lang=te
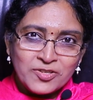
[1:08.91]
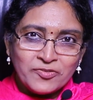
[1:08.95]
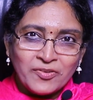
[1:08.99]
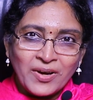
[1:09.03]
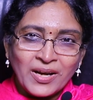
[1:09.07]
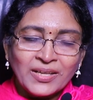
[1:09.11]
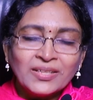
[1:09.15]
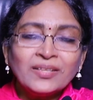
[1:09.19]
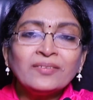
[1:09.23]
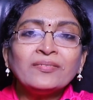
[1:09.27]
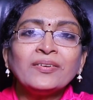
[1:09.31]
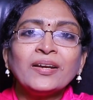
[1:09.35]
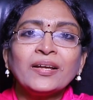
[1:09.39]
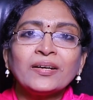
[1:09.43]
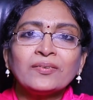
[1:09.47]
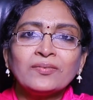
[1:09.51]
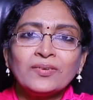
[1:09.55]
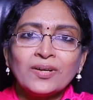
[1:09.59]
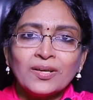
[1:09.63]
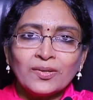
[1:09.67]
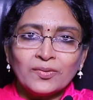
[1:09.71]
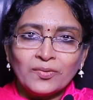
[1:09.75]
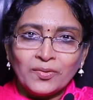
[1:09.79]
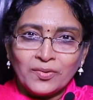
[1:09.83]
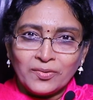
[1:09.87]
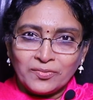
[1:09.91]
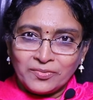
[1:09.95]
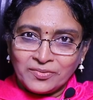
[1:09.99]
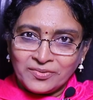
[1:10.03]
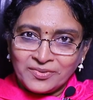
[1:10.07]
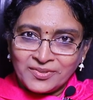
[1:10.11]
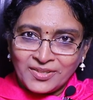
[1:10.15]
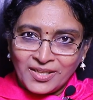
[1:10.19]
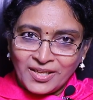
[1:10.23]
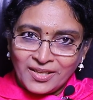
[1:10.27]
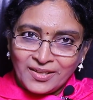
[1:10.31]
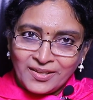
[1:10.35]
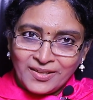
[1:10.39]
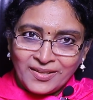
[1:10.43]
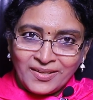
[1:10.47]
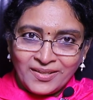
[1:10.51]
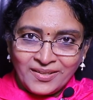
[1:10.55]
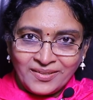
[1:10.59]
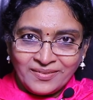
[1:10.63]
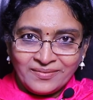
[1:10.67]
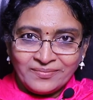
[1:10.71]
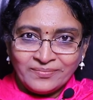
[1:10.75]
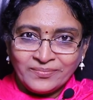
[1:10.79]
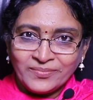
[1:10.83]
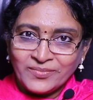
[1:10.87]
స్వార్థం లేకుండా
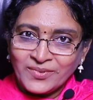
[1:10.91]
కోరుకుంటున్నానండి